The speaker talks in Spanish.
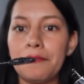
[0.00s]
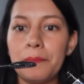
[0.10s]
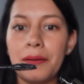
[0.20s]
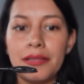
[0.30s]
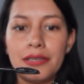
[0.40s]

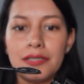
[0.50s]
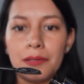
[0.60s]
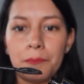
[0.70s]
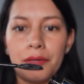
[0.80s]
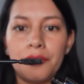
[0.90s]
ve padre el
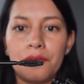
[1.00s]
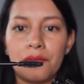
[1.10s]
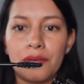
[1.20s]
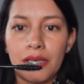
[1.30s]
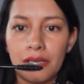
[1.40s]

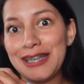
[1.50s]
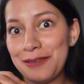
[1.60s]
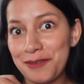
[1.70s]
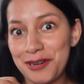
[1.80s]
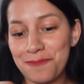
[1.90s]
cepillo, ¿eh?
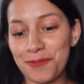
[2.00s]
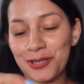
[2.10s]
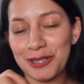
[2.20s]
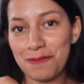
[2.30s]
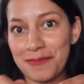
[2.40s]
Y bueno,
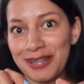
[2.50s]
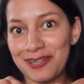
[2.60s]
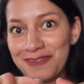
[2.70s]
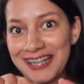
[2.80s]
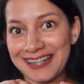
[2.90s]
próximamente
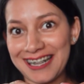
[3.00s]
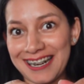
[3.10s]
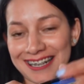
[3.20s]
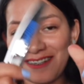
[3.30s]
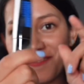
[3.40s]
lo van a
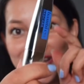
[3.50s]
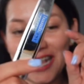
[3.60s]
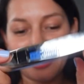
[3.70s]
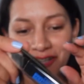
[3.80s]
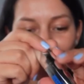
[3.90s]
estar
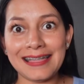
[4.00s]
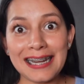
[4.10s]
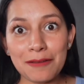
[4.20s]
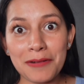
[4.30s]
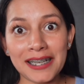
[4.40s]
viendo.
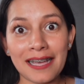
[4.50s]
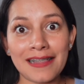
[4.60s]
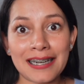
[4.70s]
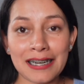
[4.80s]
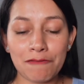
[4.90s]
De la marca
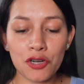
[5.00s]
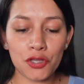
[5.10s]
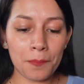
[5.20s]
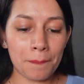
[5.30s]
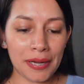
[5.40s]
de
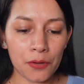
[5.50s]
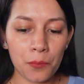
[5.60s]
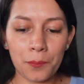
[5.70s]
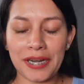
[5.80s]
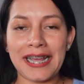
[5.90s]
Revlon me
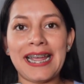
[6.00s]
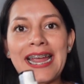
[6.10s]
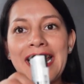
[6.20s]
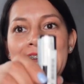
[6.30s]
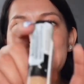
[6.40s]
compré
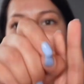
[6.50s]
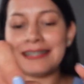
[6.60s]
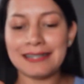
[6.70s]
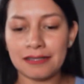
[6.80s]
este